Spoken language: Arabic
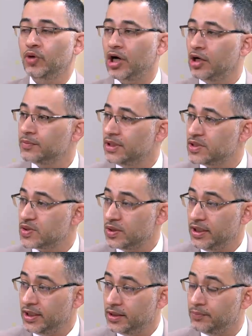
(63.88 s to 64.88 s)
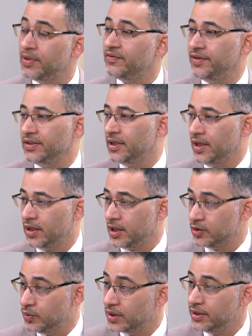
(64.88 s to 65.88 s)
مقاومه الانسولين ما في عندنا
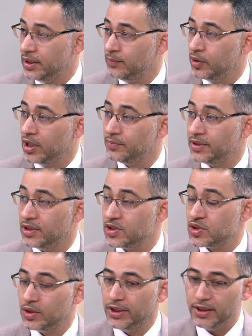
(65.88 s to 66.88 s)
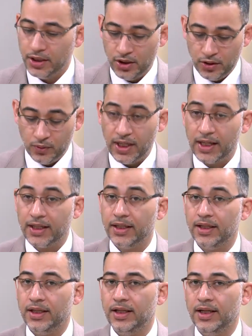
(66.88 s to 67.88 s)
اعراض واضحه لمقاومه الانسولين
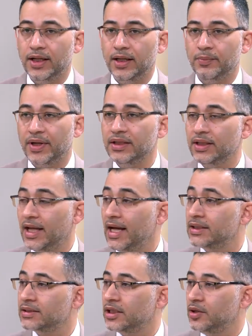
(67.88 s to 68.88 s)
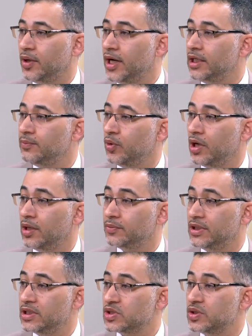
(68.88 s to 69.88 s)
ولكن المريض اللي عاده يعاني من مقاومه
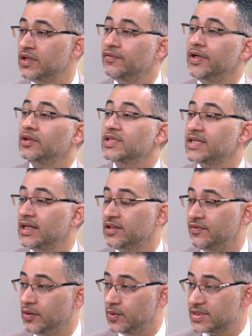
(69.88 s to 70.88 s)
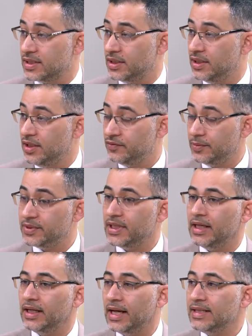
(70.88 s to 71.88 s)
الانسولين في عنده زياده في الوزن
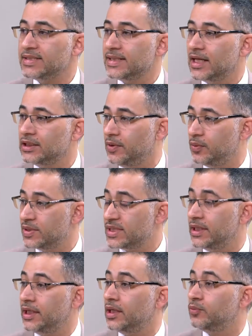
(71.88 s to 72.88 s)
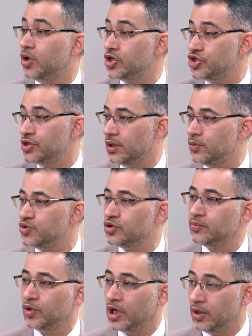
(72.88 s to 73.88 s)
فبالتالي اي زياده بالوزن هي مؤشر
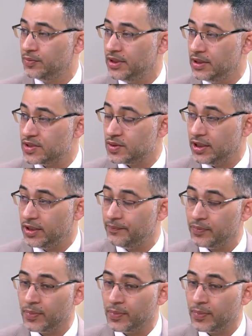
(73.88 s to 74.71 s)
لوجود مقاومه الانسولين